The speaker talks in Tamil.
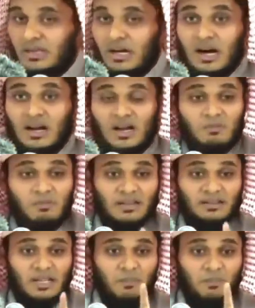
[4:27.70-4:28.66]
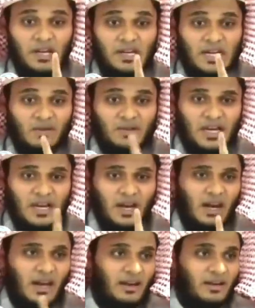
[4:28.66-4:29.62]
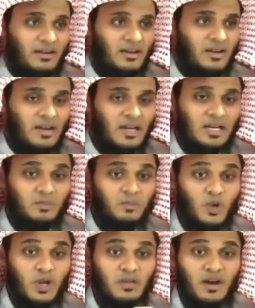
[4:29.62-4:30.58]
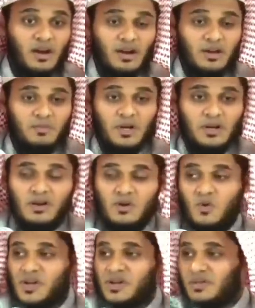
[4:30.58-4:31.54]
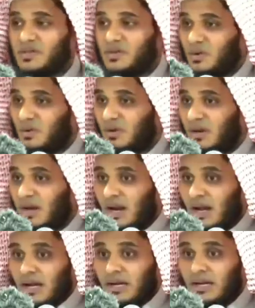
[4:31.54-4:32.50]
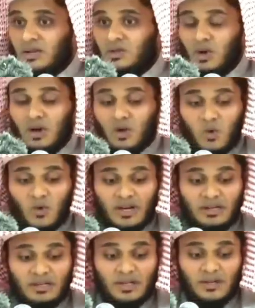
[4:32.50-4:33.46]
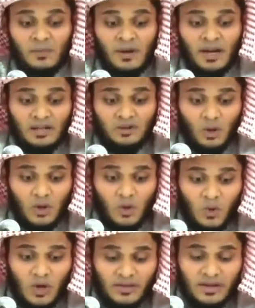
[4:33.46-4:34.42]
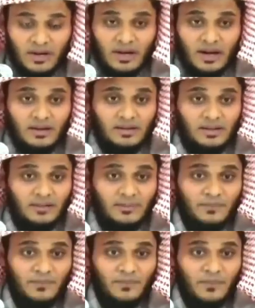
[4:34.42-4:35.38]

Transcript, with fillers: இது ஹக்கு பாத்தியில பிரிக்கிற விஷயம் இல்லை இது புரிதல்களை பிரிக்கக்கூடிய விஷயம் நீங்க சொல்லக்கூடிய எட்டுக்கு மேல தொழக்கூடாதுங்கிற கருத்து